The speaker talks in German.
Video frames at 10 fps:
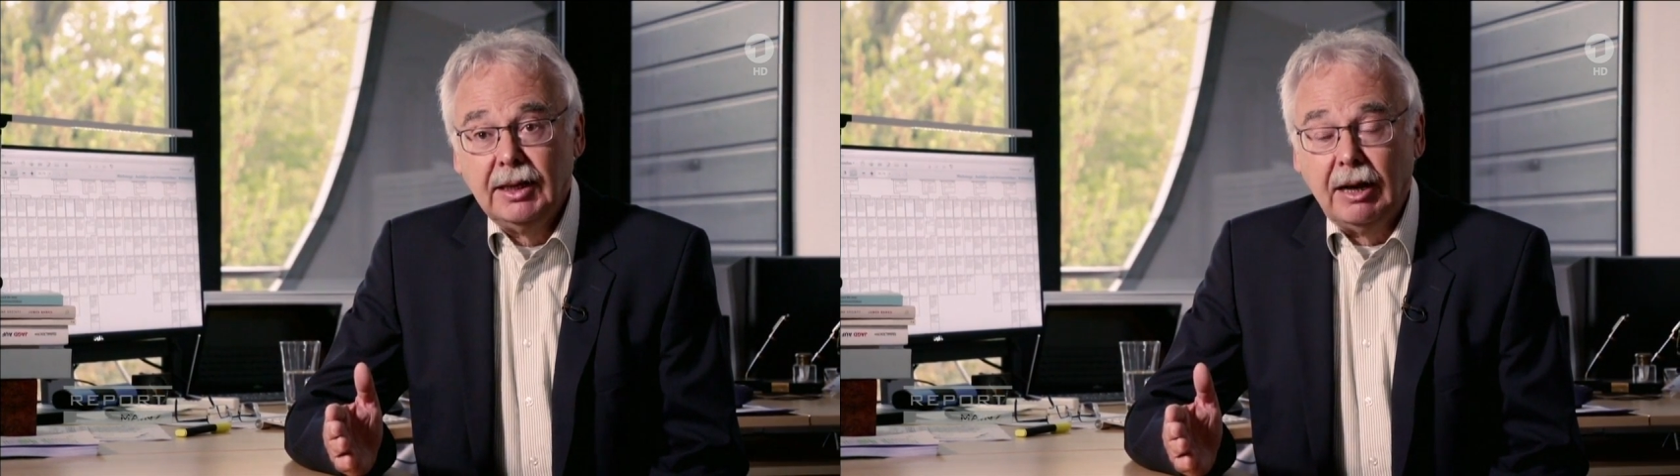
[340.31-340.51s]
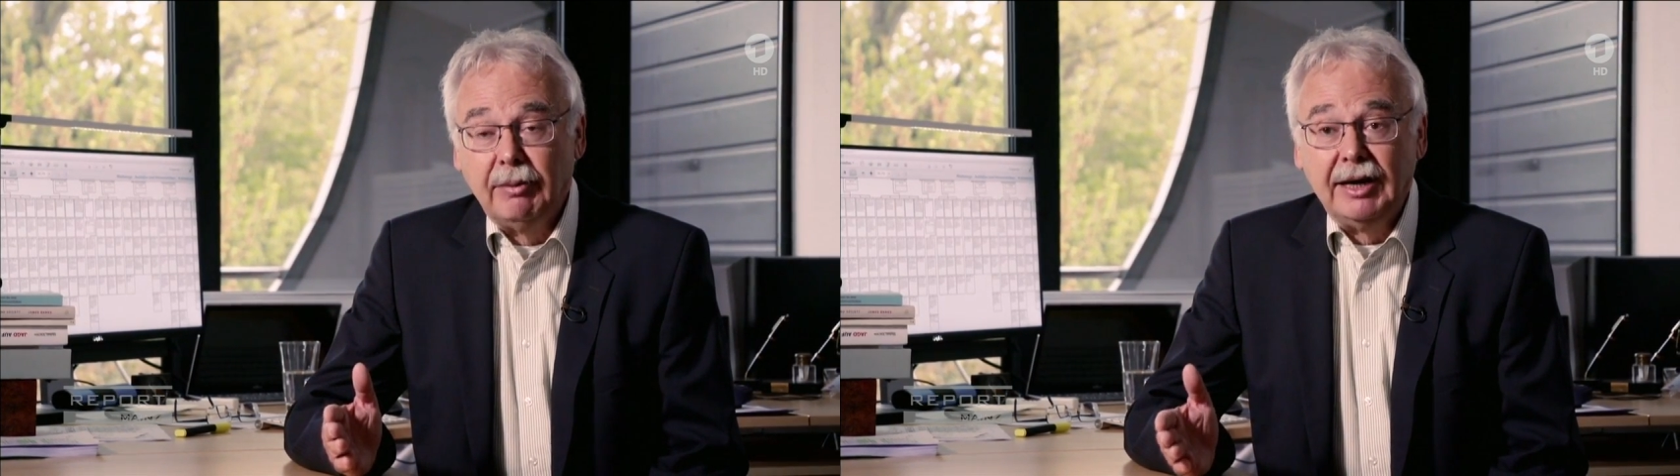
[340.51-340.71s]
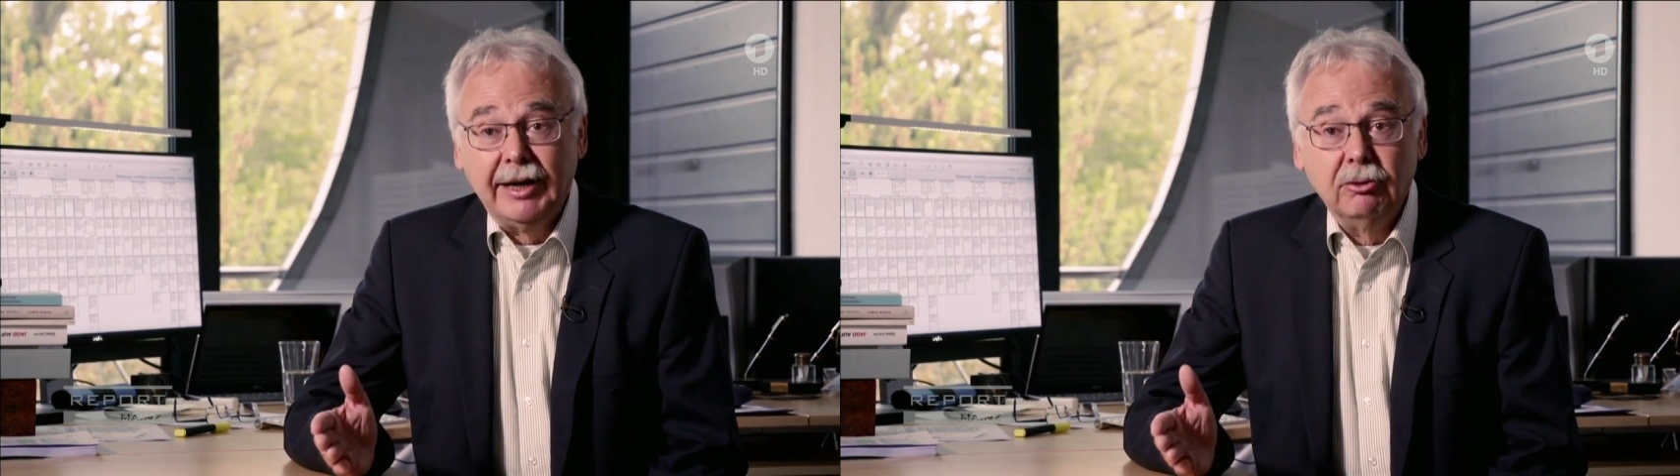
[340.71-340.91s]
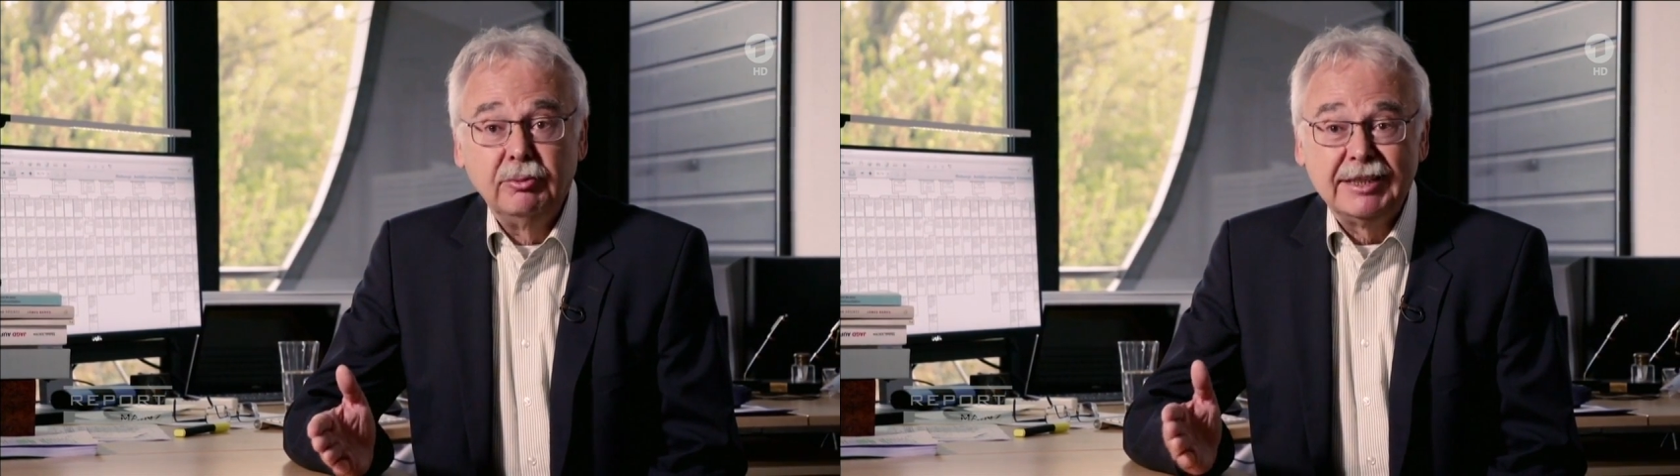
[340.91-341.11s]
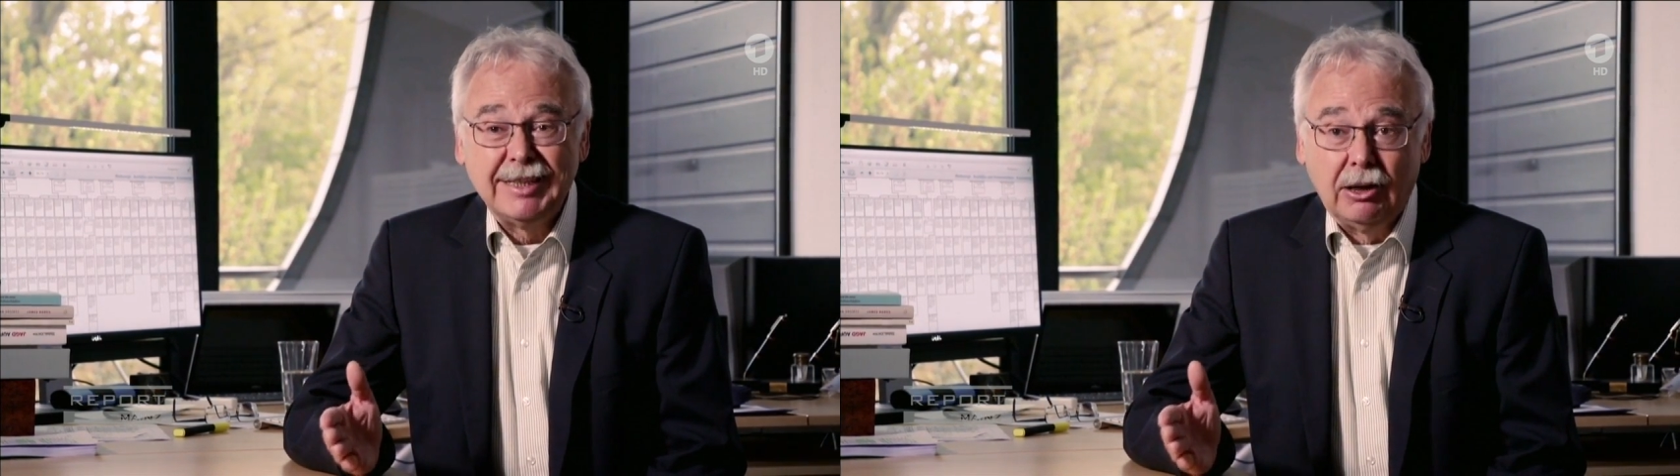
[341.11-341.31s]
Aber allein um
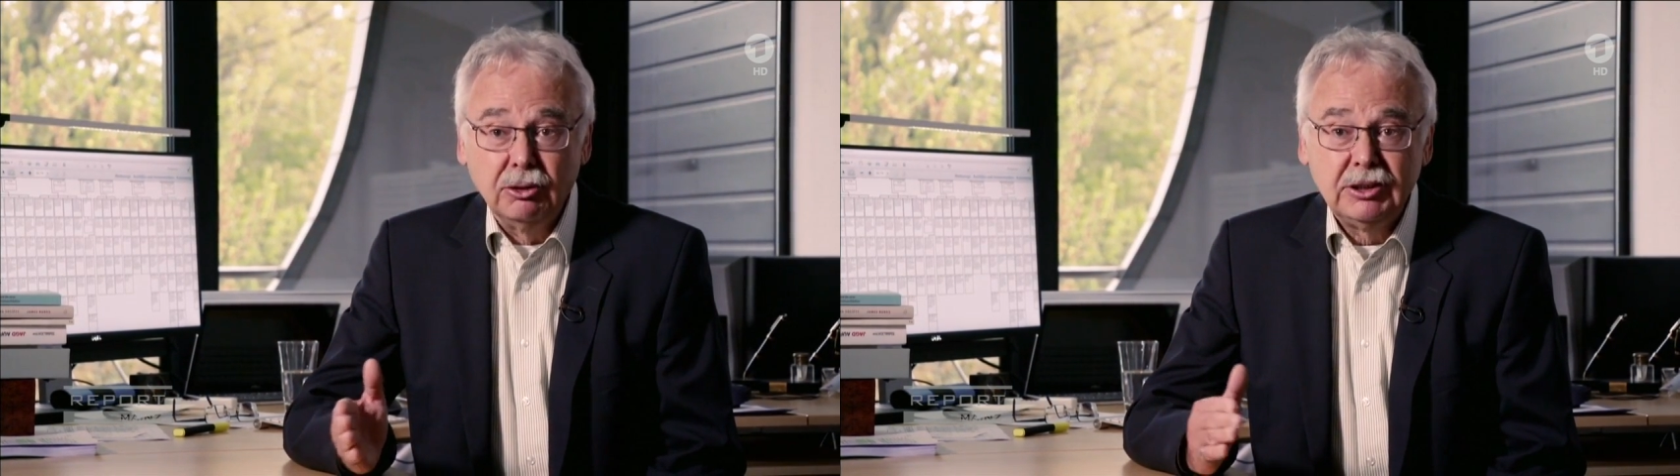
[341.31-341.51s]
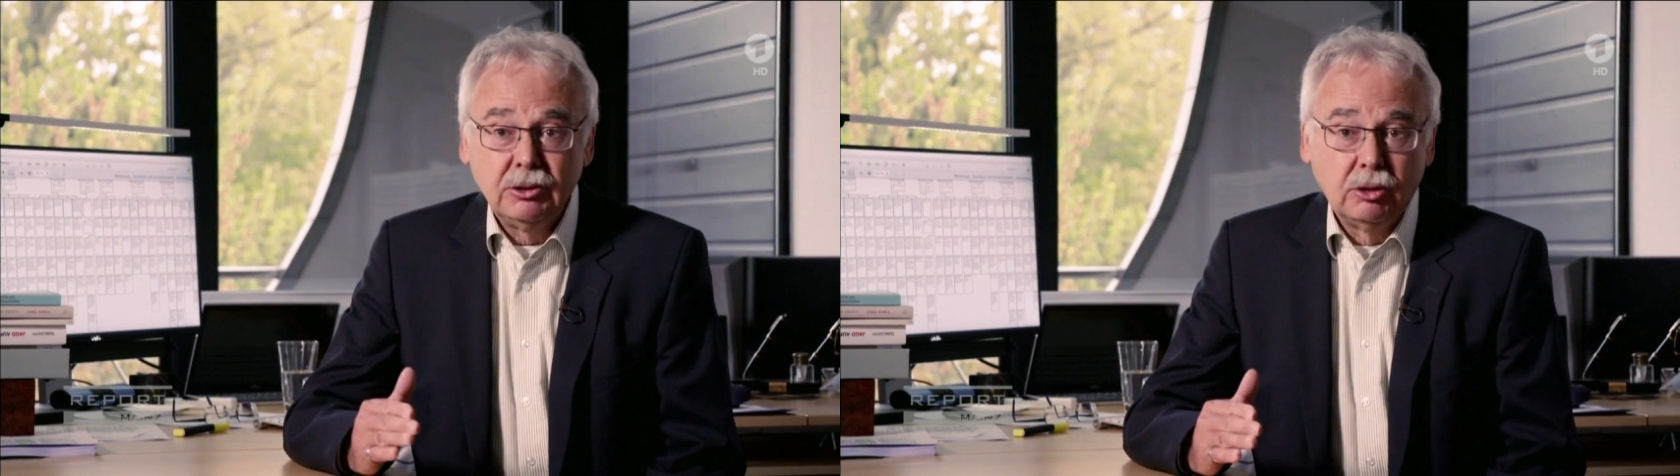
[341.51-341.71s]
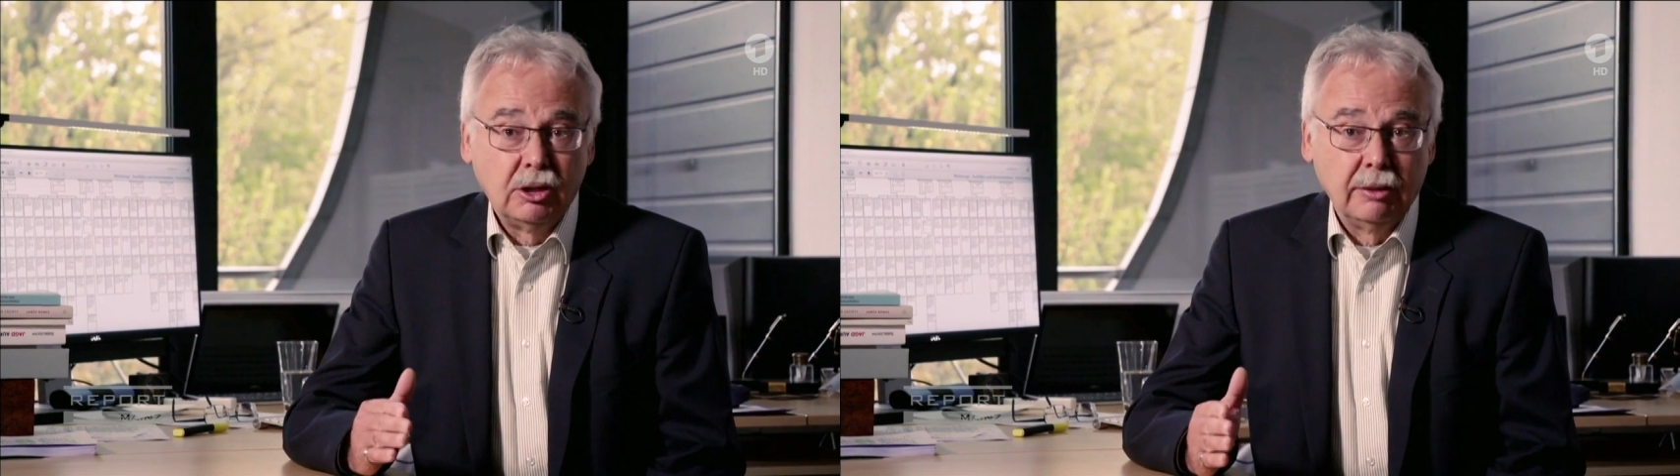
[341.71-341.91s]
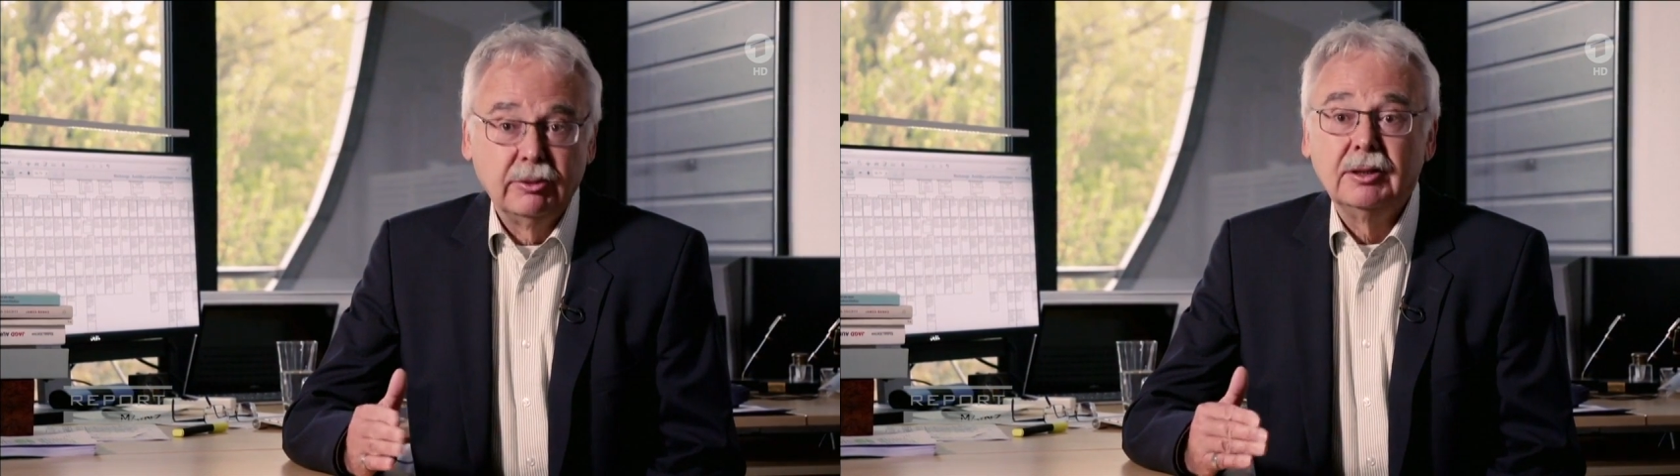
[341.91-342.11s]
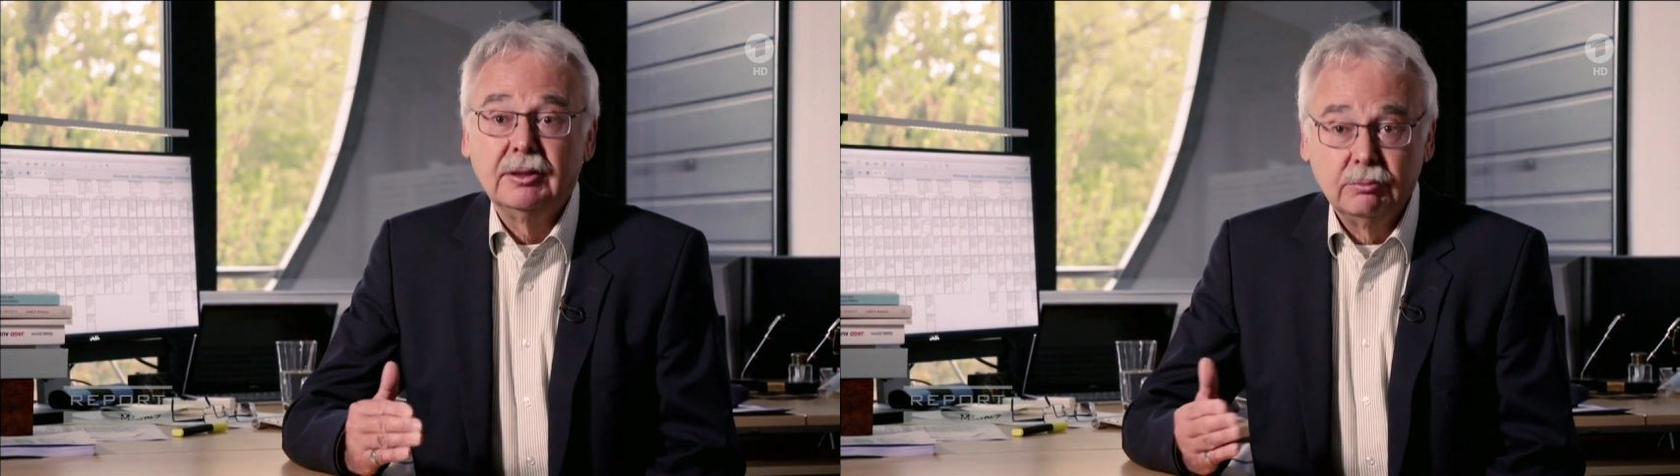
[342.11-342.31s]
das
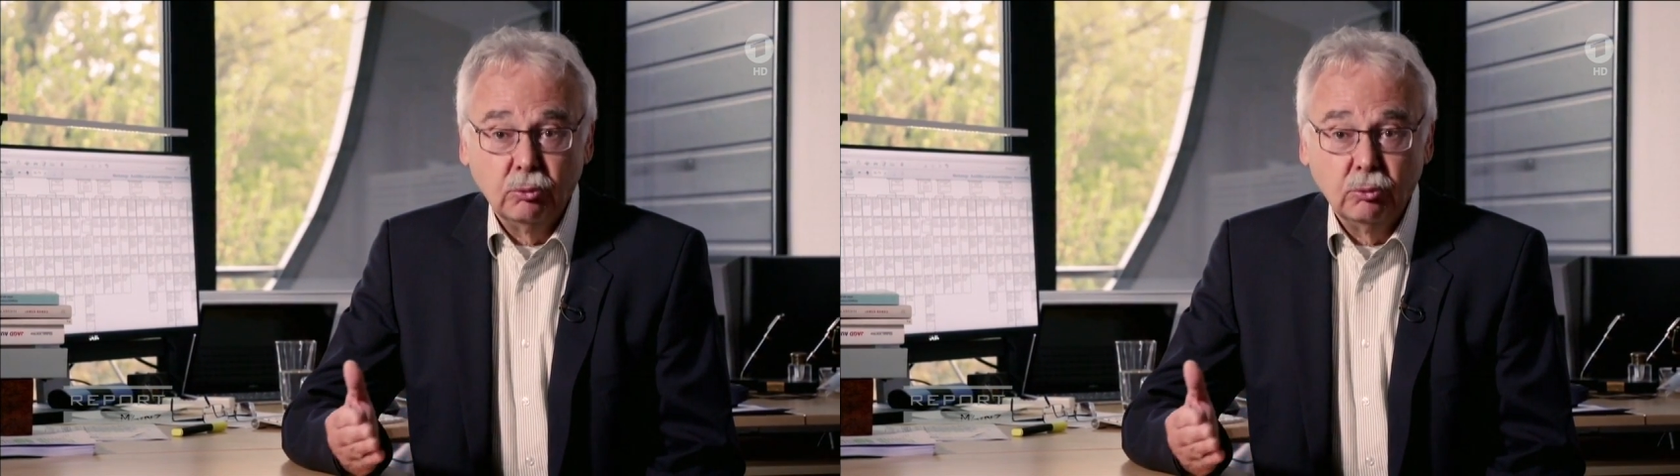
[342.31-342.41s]
auszuräumen,